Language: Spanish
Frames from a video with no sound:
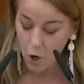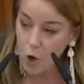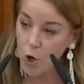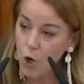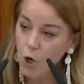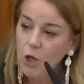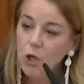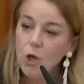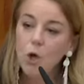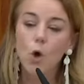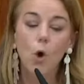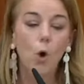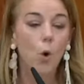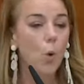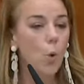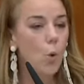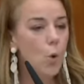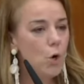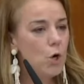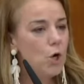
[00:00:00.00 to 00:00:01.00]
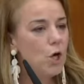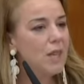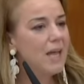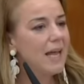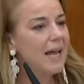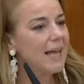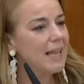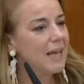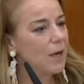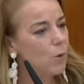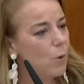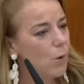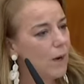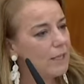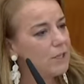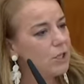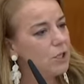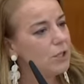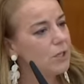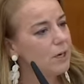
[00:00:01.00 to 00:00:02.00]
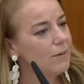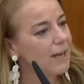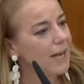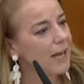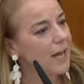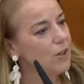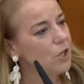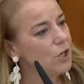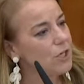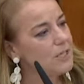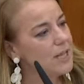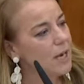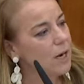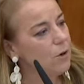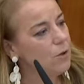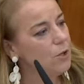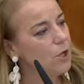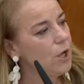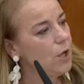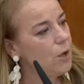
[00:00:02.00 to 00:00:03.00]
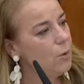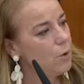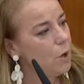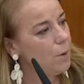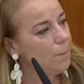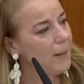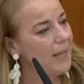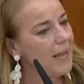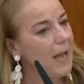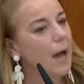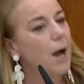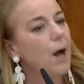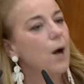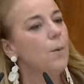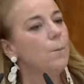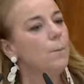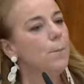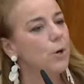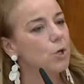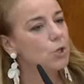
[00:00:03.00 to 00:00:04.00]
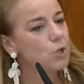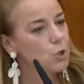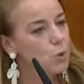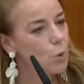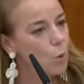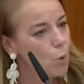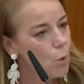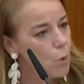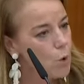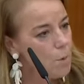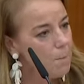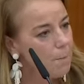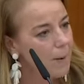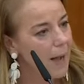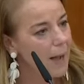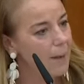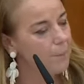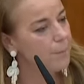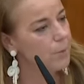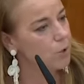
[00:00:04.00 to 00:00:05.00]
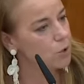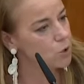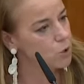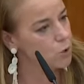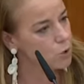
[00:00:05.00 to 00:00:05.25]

Hoy, uno de cada cuatro trabajadores de la Unión Europea, por su culpa, por